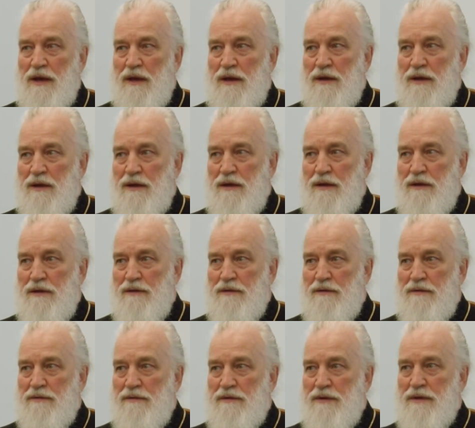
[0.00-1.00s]
А,
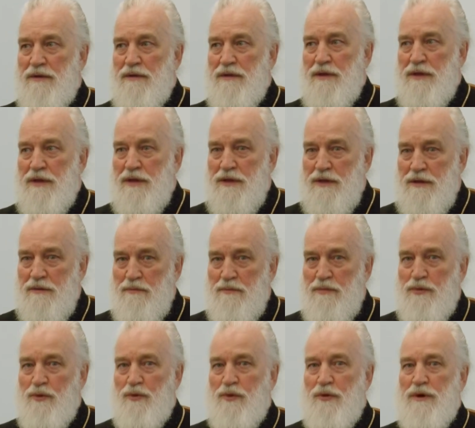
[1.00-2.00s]
это
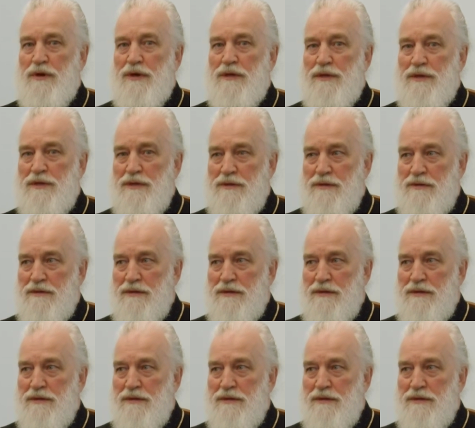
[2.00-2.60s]
Бог, это